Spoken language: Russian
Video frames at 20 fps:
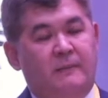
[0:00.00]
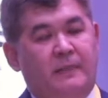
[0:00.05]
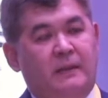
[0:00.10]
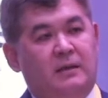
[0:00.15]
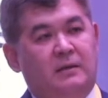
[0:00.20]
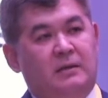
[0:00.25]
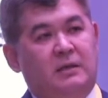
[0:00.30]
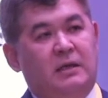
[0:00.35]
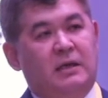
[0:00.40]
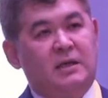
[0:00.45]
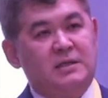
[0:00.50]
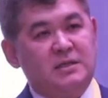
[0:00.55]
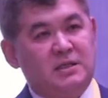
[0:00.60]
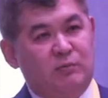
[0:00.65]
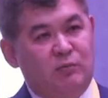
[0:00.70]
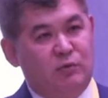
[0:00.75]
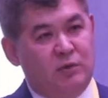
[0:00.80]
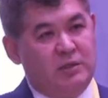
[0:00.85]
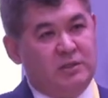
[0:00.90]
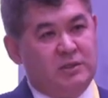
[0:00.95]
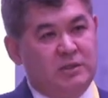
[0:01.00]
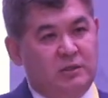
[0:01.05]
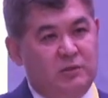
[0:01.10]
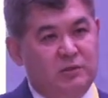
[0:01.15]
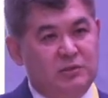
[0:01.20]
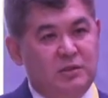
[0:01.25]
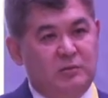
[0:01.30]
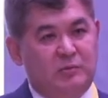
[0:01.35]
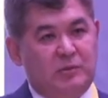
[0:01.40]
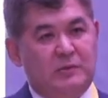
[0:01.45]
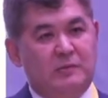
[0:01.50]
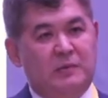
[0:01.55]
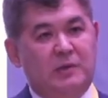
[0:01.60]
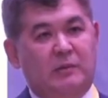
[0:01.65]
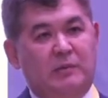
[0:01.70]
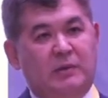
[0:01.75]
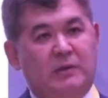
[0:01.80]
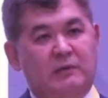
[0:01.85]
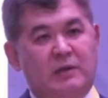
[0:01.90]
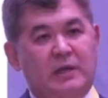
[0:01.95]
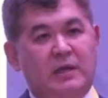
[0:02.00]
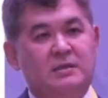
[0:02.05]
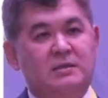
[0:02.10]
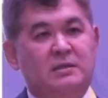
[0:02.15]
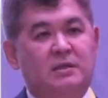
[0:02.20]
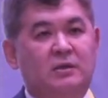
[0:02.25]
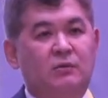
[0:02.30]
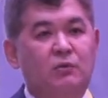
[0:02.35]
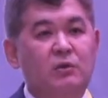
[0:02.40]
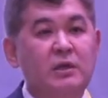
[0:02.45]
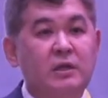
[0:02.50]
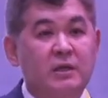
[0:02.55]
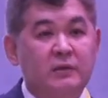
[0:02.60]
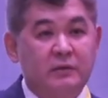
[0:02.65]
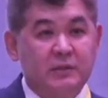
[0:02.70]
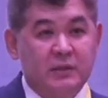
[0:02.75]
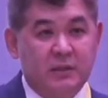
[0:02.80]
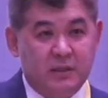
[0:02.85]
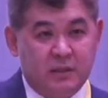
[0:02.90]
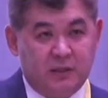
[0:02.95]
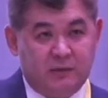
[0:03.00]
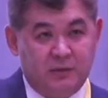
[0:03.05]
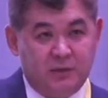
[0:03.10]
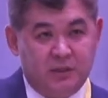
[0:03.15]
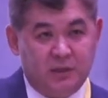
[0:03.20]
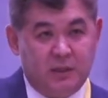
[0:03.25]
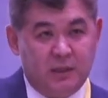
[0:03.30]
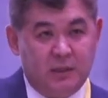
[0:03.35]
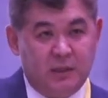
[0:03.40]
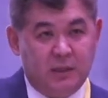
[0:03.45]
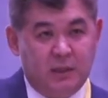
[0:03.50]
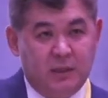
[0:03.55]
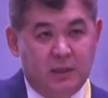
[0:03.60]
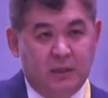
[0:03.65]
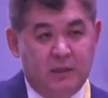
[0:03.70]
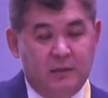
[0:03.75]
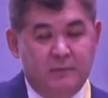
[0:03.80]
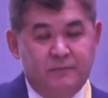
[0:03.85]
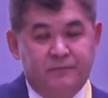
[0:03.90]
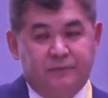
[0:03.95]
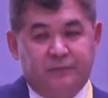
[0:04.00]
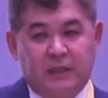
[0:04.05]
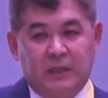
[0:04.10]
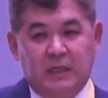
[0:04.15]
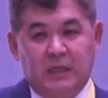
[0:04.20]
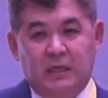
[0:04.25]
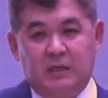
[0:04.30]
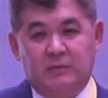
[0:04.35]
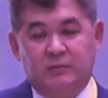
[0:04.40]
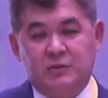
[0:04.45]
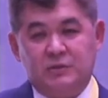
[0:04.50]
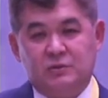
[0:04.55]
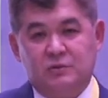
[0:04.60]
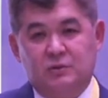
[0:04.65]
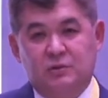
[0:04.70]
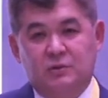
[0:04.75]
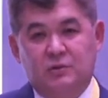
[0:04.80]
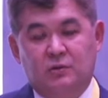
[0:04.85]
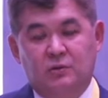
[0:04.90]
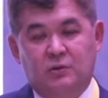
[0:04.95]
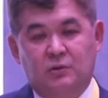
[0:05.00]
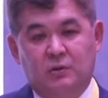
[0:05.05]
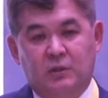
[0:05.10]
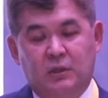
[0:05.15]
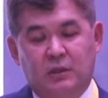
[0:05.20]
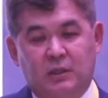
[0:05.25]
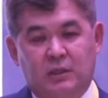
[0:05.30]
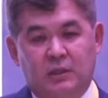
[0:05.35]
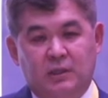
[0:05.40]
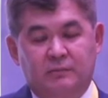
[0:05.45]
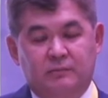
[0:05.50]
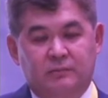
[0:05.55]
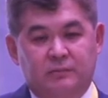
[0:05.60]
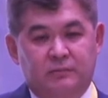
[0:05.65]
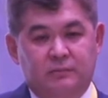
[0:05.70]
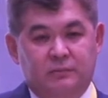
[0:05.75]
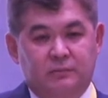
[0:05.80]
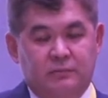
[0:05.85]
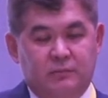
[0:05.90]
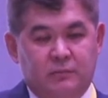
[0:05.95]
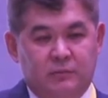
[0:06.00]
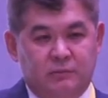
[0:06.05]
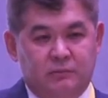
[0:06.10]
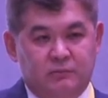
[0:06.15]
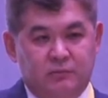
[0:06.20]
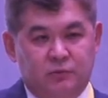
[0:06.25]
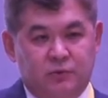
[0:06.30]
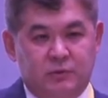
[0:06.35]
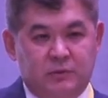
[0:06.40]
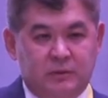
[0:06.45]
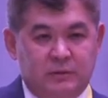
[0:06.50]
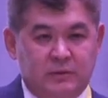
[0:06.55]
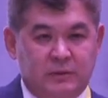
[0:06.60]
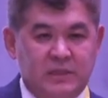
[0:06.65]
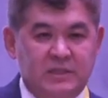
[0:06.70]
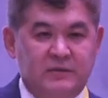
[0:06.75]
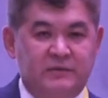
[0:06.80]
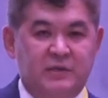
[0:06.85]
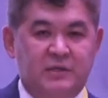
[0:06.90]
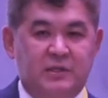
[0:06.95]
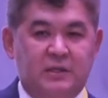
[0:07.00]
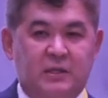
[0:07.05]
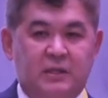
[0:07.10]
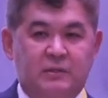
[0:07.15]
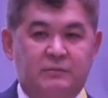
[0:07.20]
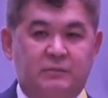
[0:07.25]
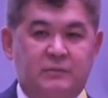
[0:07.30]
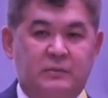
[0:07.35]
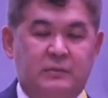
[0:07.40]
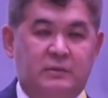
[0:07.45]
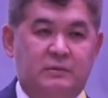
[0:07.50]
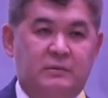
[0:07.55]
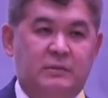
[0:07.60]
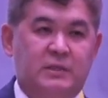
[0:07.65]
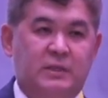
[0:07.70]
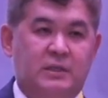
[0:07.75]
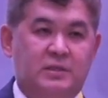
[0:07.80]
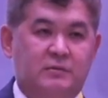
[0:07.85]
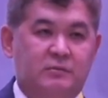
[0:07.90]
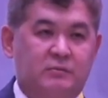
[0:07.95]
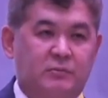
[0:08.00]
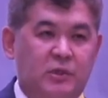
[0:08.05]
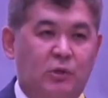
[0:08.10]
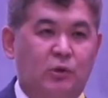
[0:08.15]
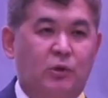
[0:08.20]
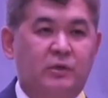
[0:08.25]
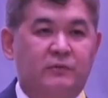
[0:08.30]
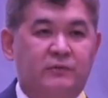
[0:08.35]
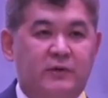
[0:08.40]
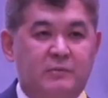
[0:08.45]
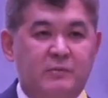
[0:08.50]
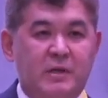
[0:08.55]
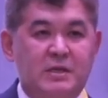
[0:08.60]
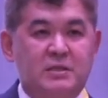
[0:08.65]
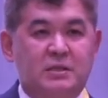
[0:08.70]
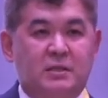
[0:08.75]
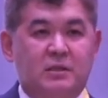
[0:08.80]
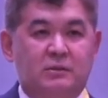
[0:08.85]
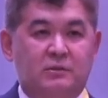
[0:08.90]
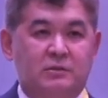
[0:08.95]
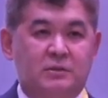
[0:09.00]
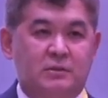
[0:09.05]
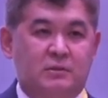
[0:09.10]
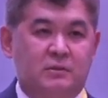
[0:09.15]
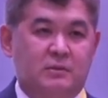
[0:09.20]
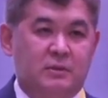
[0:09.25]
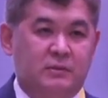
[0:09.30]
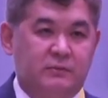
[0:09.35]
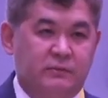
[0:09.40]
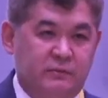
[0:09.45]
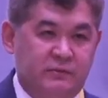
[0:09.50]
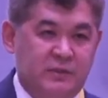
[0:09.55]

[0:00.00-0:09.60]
Гораздо более серьезной проблемой является регулирование этих вещей, а, поскольку а, вот, развитие, скажем, биоинформатики, то есть в